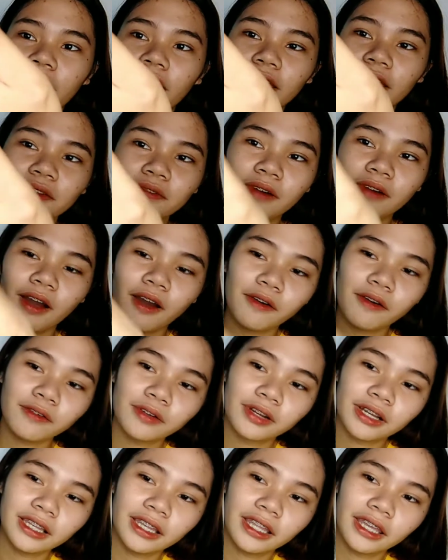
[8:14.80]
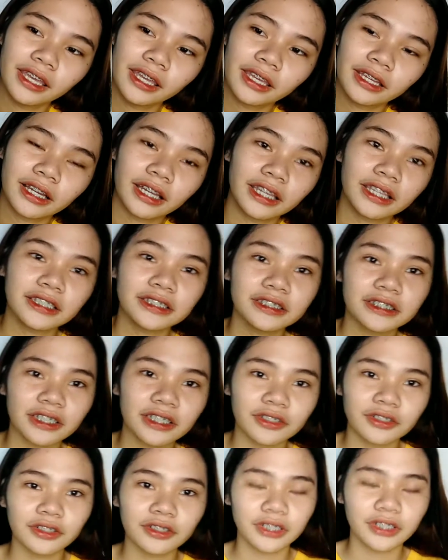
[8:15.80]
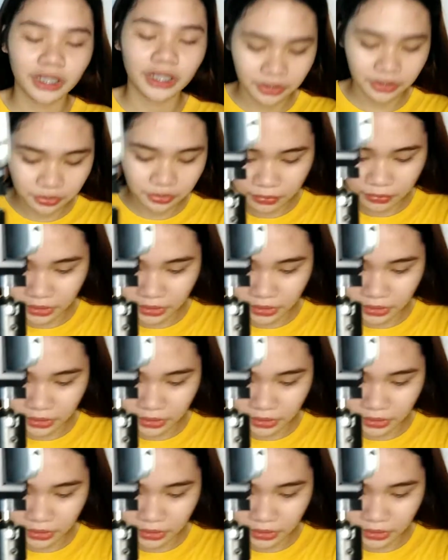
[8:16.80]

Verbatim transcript: Ay, wow, galing. Ayan siya, no? Ayan